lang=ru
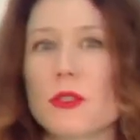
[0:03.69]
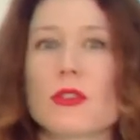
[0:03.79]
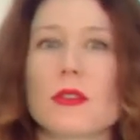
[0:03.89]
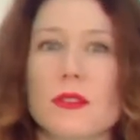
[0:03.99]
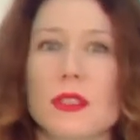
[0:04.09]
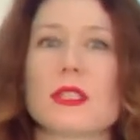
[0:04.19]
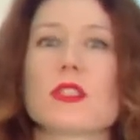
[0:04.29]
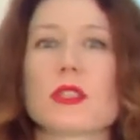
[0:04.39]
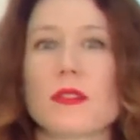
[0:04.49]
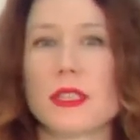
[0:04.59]
что к
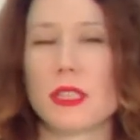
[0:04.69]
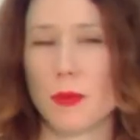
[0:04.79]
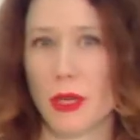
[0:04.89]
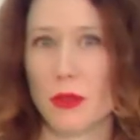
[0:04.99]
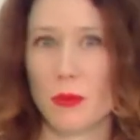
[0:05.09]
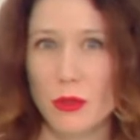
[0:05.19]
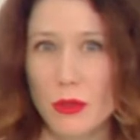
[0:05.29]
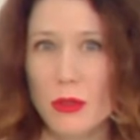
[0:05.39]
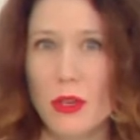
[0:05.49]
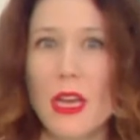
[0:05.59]
2025
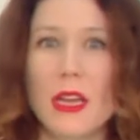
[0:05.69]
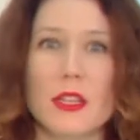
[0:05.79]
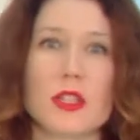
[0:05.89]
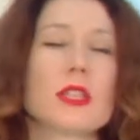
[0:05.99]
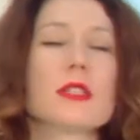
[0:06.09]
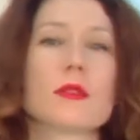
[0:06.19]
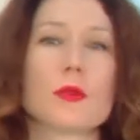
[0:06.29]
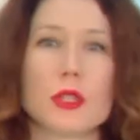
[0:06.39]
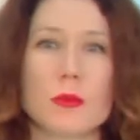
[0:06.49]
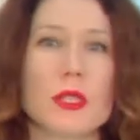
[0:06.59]
году исчезнет
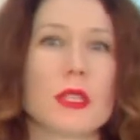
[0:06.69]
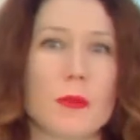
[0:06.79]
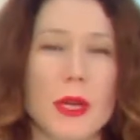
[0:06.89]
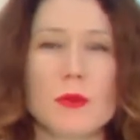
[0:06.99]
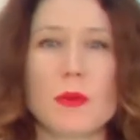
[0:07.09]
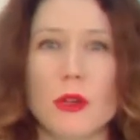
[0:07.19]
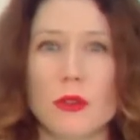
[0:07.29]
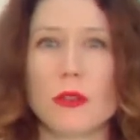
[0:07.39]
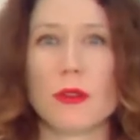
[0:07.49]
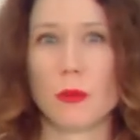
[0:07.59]
85
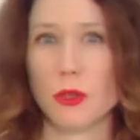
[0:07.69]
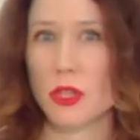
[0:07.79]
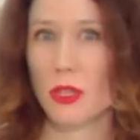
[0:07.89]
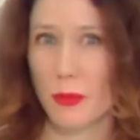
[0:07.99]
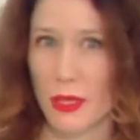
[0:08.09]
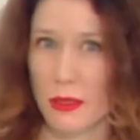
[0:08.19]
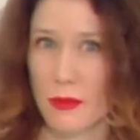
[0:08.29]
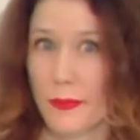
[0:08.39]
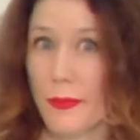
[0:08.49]
миллионов рабочих мест.